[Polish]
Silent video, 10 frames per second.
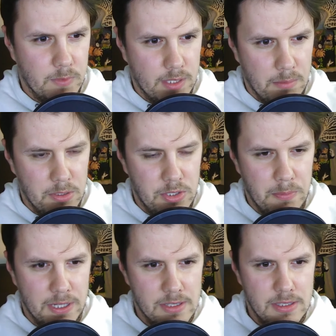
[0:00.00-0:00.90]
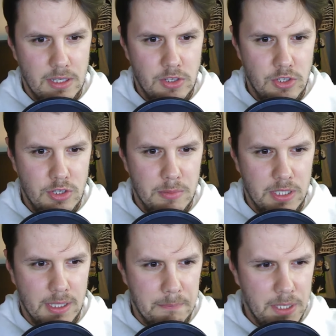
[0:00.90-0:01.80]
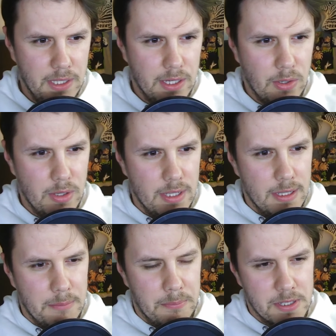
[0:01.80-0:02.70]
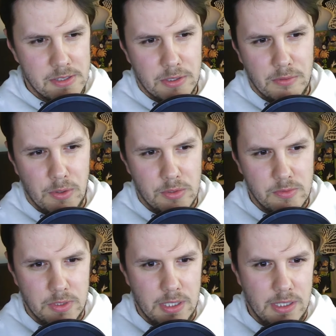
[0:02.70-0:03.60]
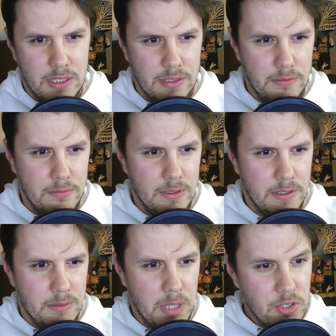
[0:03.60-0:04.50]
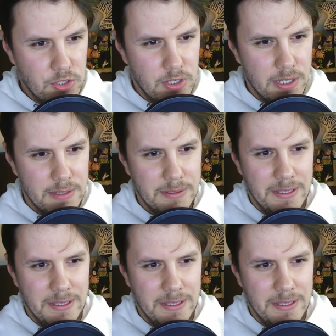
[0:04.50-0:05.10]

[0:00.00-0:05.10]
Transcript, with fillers: tam będzie parę zdjęć, gdzie się będę napinał, prezentował swoje e, e, mięśnie.